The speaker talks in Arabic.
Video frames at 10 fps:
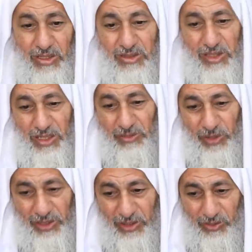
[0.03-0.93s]

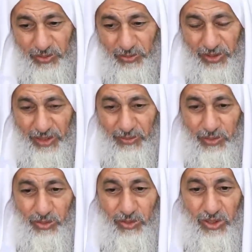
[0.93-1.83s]
السلام عليكم
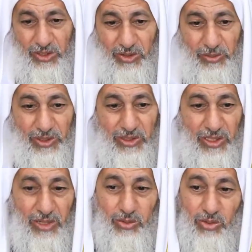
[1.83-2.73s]
ورحمة الله
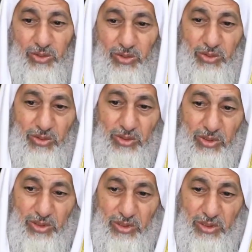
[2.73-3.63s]
وبركاته
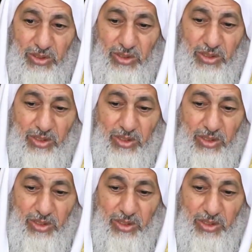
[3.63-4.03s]
السلام عليكم